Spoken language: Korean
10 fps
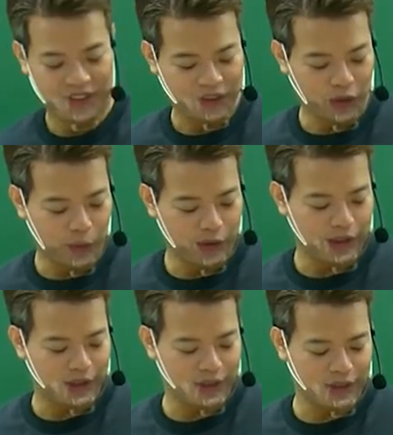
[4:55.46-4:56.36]
저희
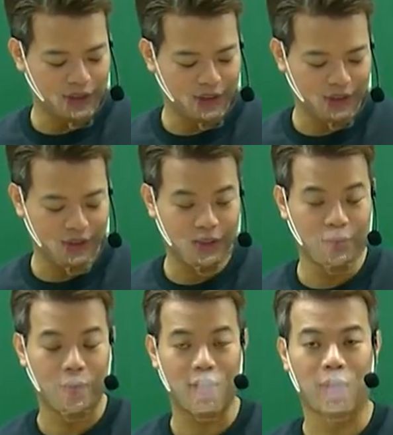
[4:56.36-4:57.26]
어머니가 그
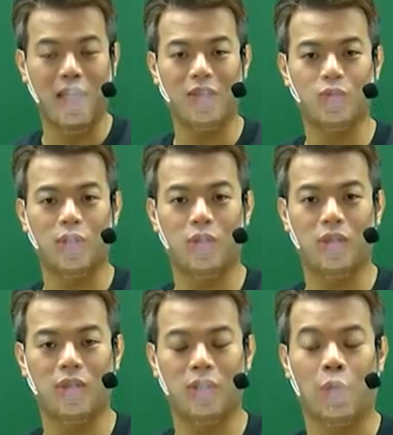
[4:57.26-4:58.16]
그 왜 연예인 중에
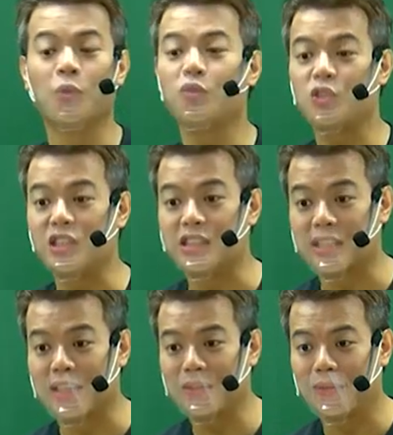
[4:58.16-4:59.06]
전원주 씨
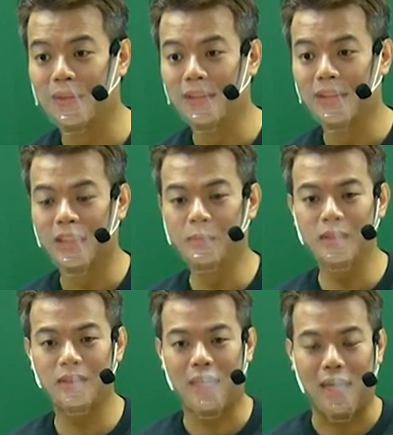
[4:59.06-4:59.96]
있잖아요.
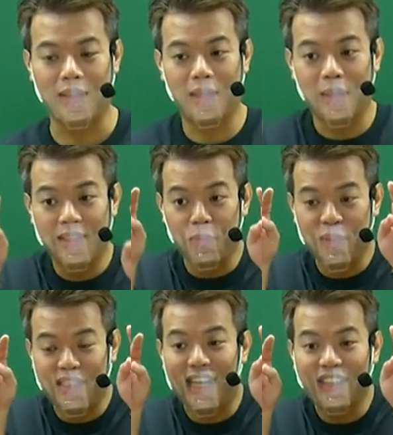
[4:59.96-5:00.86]
그분 되게 좀
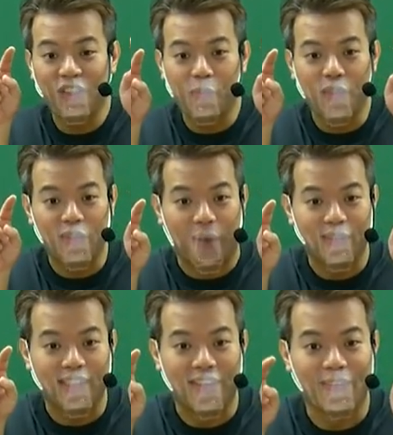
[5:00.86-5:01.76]
이상한 시어머니로
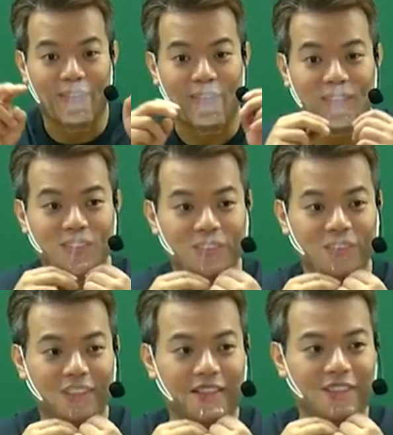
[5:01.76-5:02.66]
나오잖아요. 그렇죠?
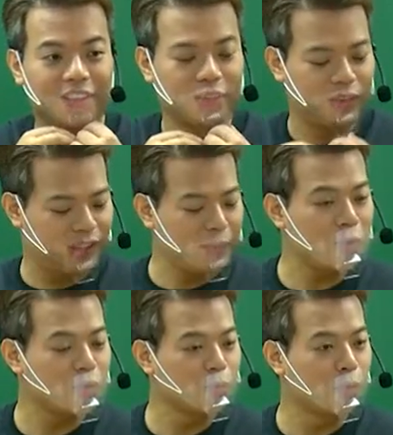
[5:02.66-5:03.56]
그 TV
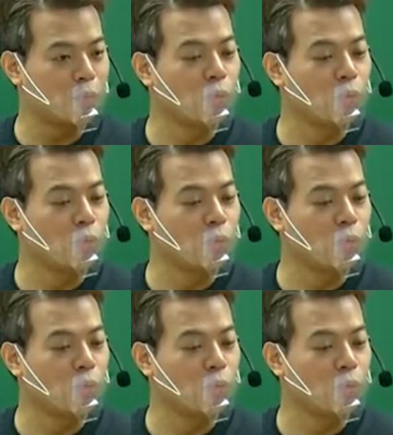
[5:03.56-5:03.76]
조선 보면